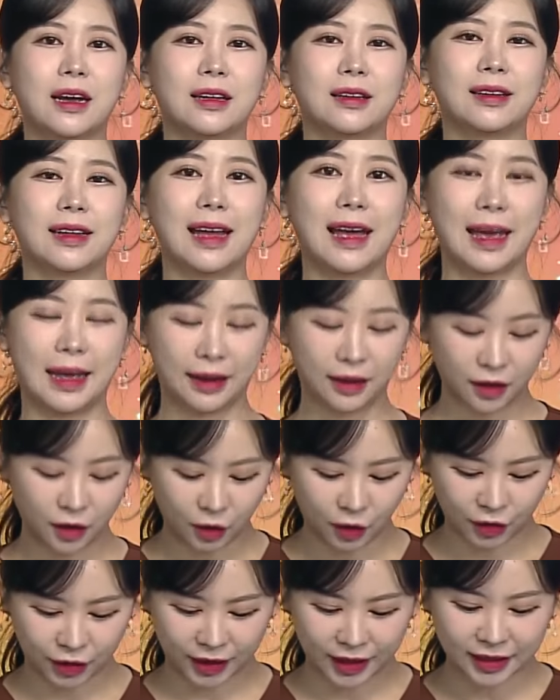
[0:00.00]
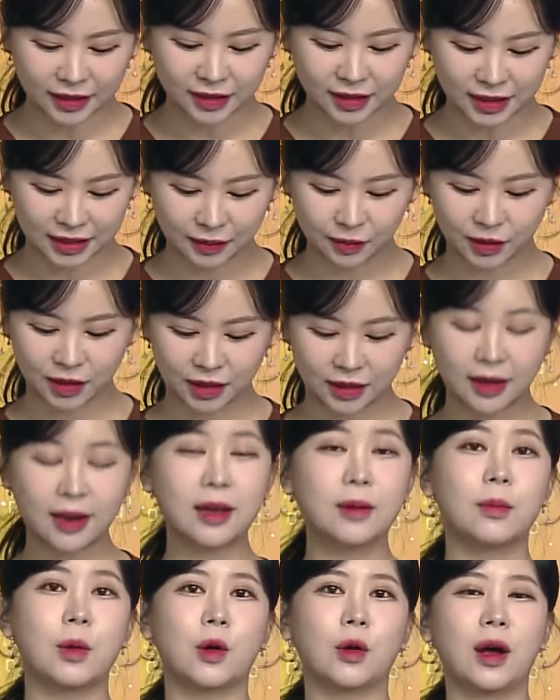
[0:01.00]
한 앵커인 짐
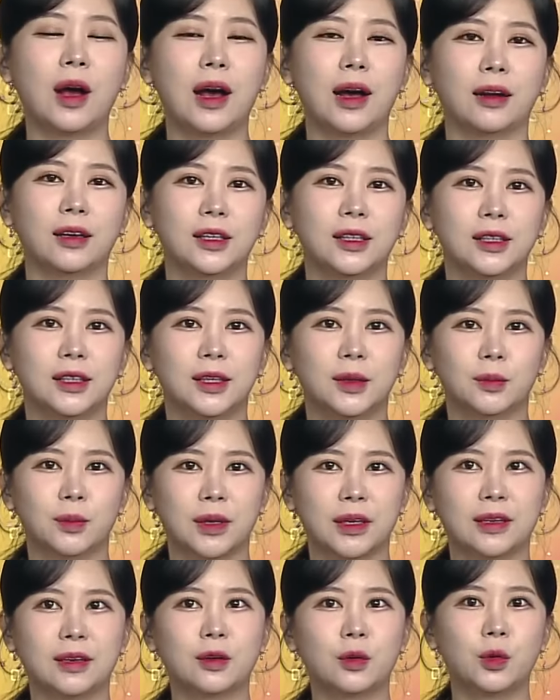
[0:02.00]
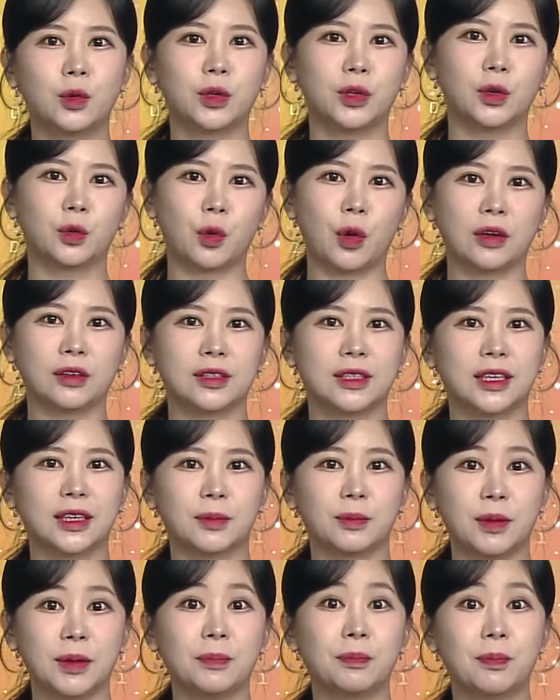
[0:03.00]
크레이머가 비트코인을
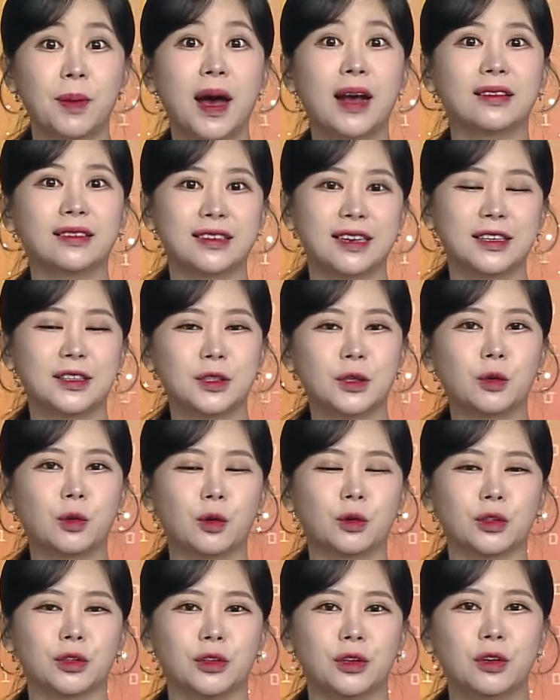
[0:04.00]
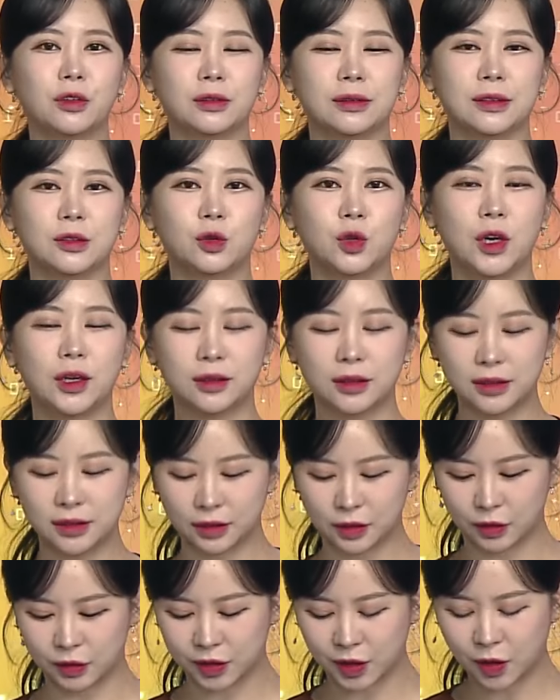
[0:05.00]
굉장히 비판을 했었거든요. 근데 최근
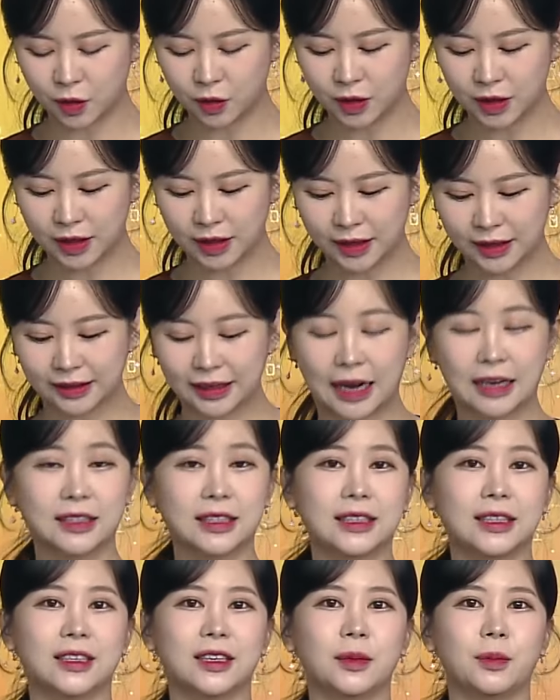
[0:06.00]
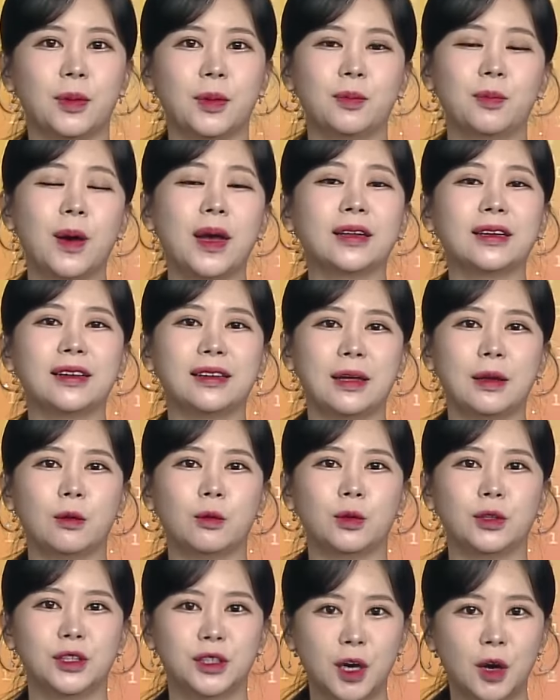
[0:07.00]
들어서 다시 그 비판의
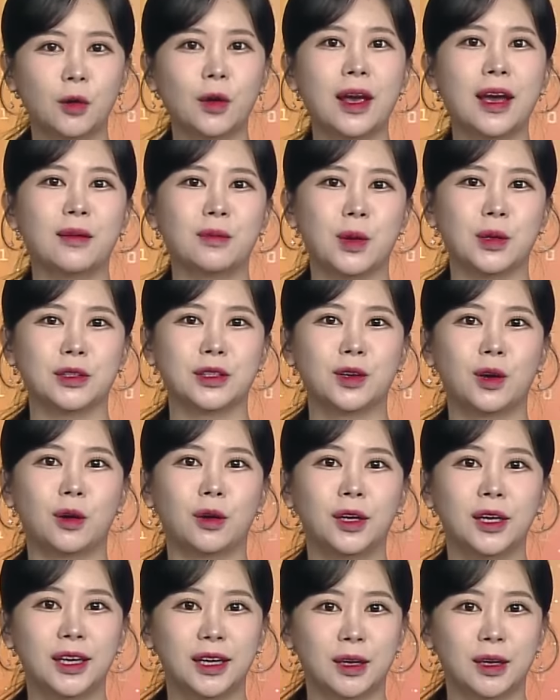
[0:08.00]
내용을 철회하면서